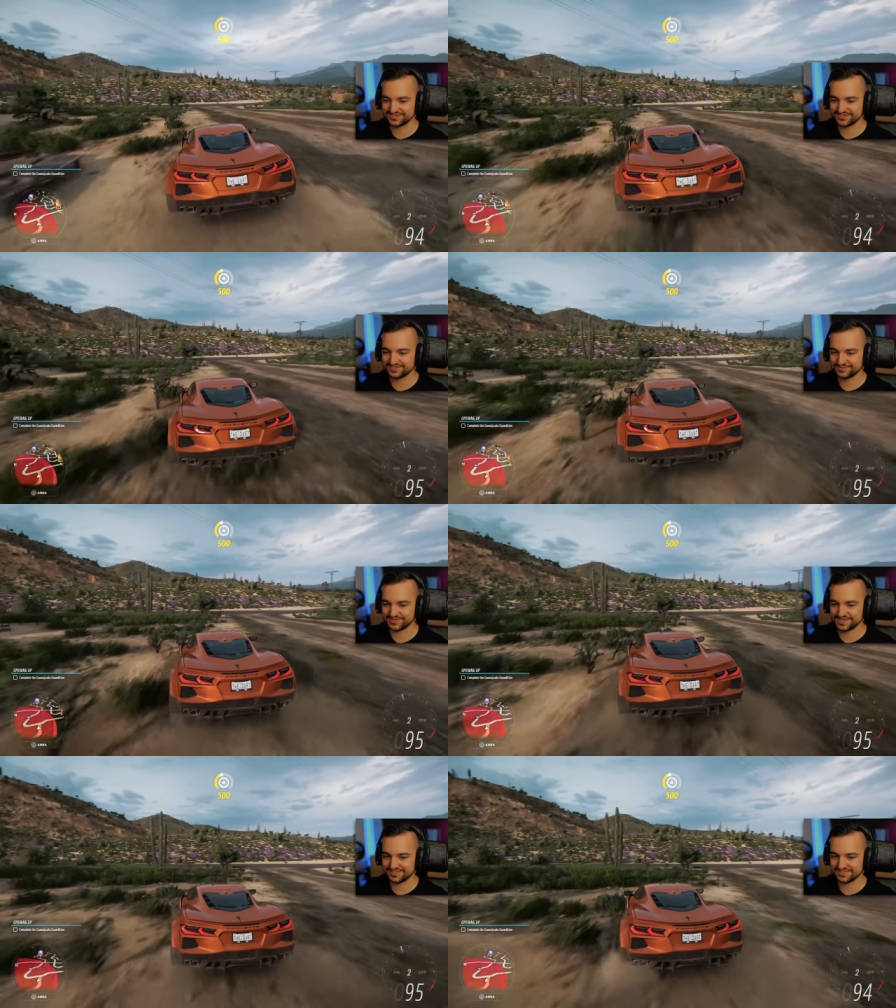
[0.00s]
nie są
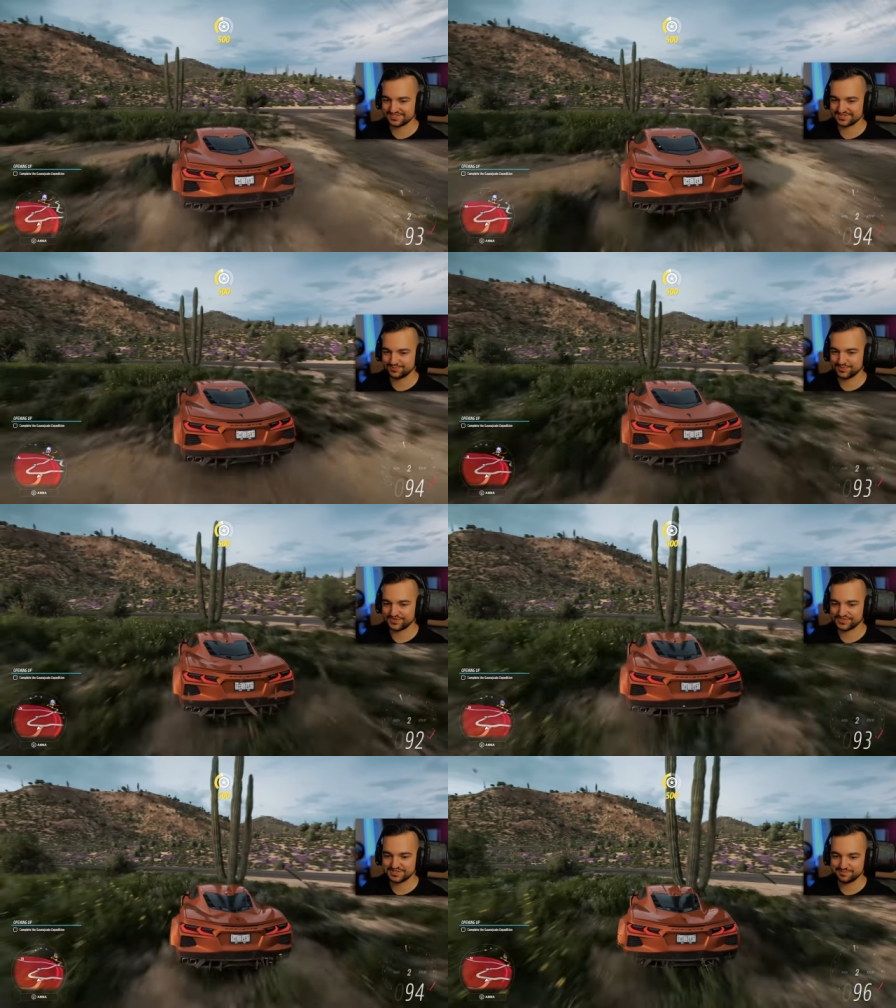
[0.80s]
żarty, to są
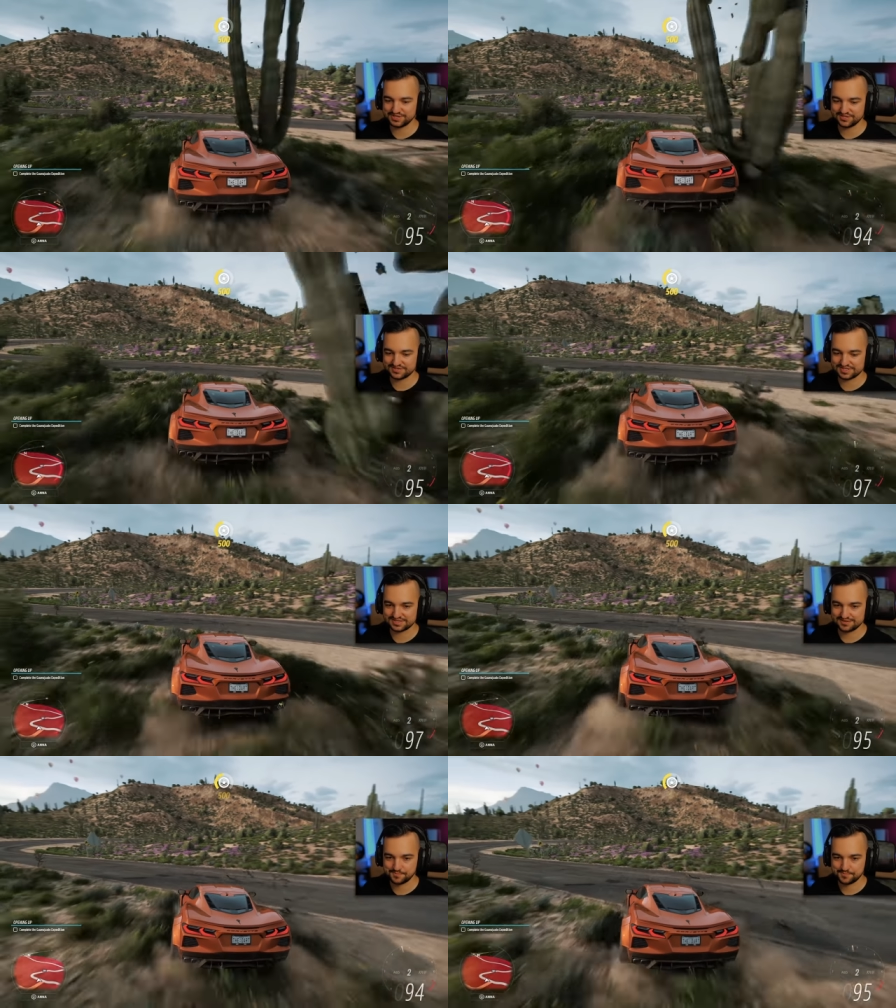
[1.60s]
poważne pieniądze.